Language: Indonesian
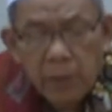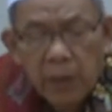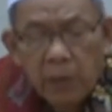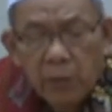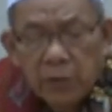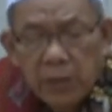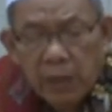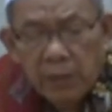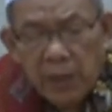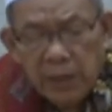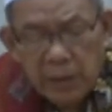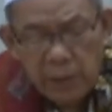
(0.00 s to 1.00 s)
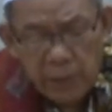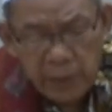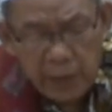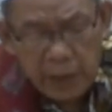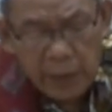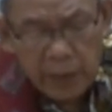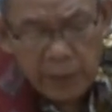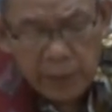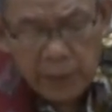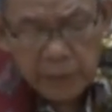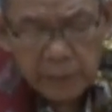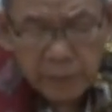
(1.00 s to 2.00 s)
fil mustaqbal jangan
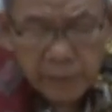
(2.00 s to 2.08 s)
pikaharipkeun